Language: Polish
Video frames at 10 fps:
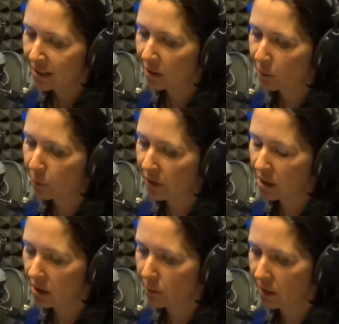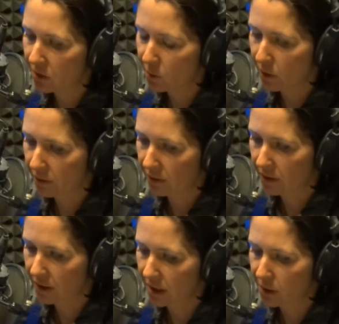Od poważnych bardzo
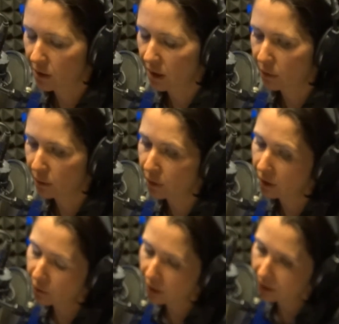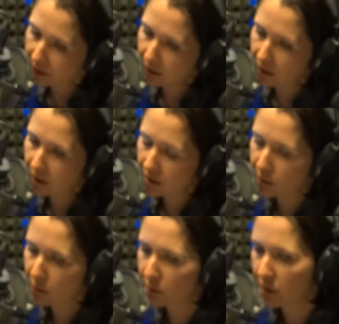spraw e, zaczynamy, bo akurat taki
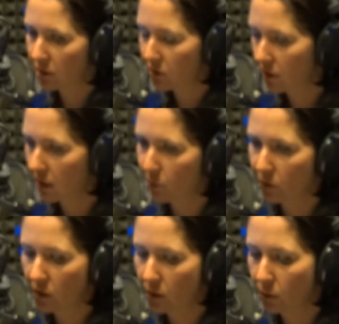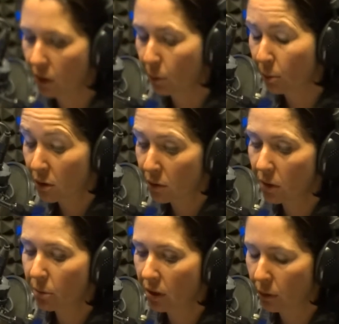jest moment, że na Powiślu ich po prostu
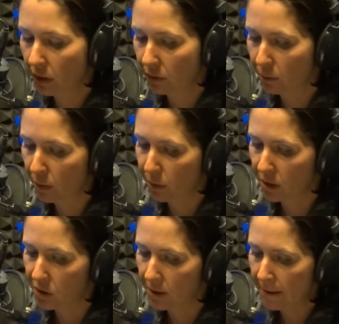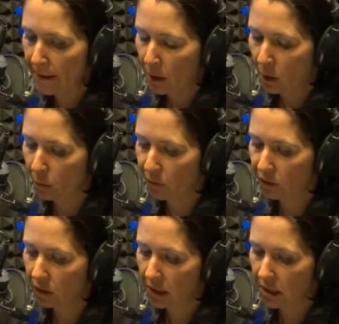nie brakuje w tym momencie.
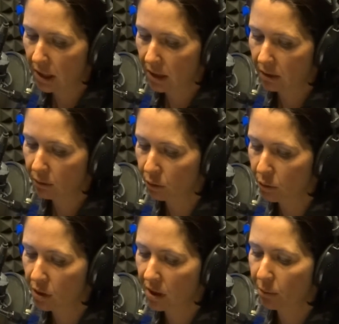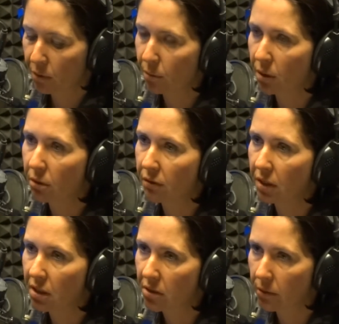Obwodnica, duże problemy
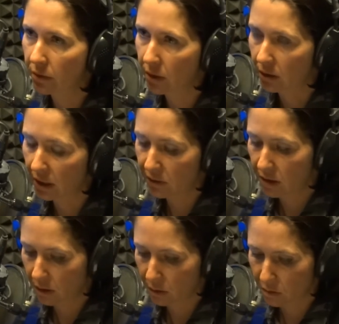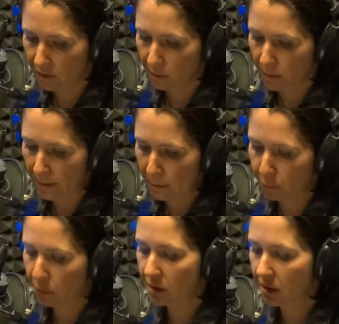finansowe wykonawcy, to już wiemy.
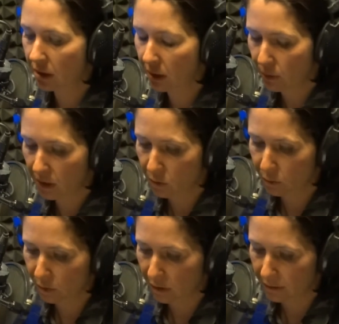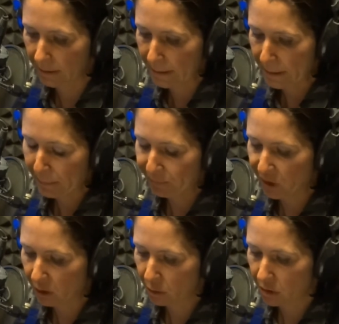Pustki na placu budowy.
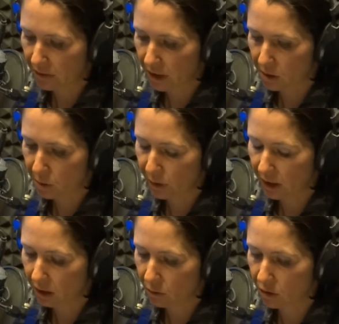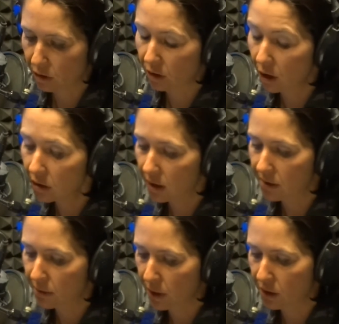Niektórzy wręcz pytają, czy to
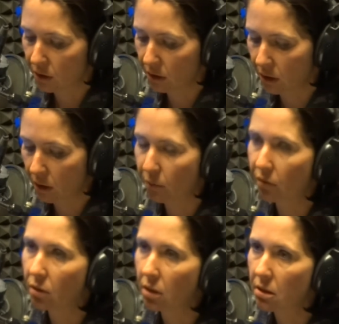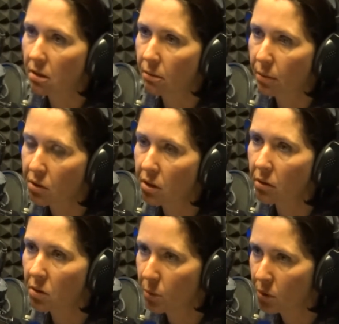koniec marzeń o obwodnicy. Pan się
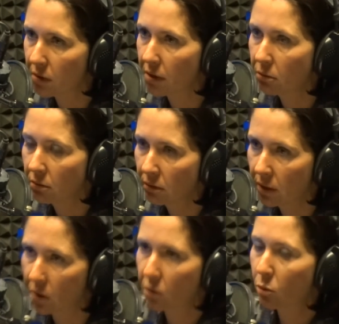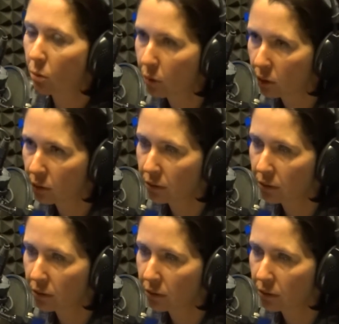tego spodziewał? Takich kłopotów?